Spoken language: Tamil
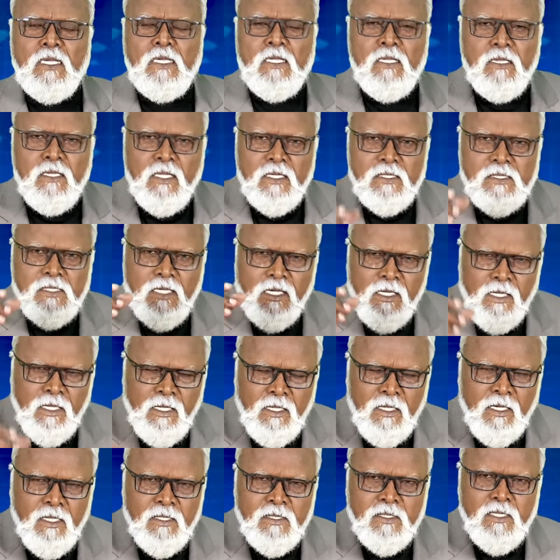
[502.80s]
இந்த
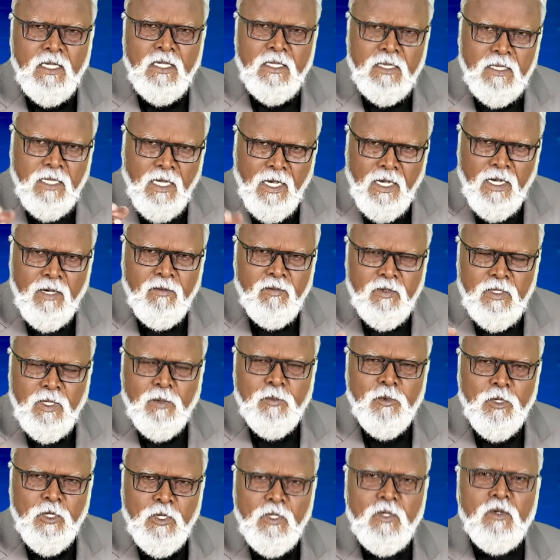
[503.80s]
சரீரத்தை தேவன்
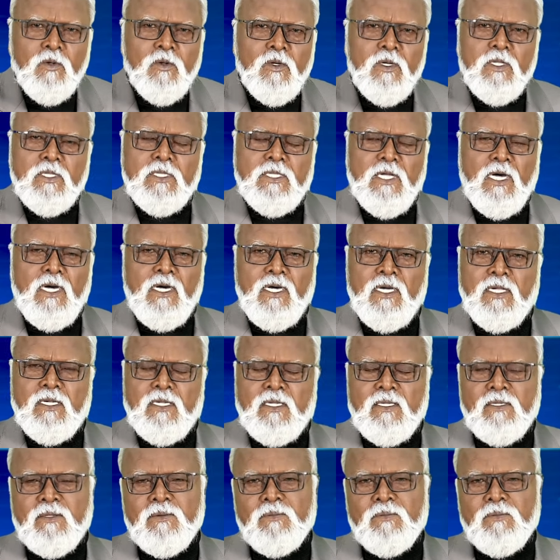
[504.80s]
நமக்கு கொடுத்தார்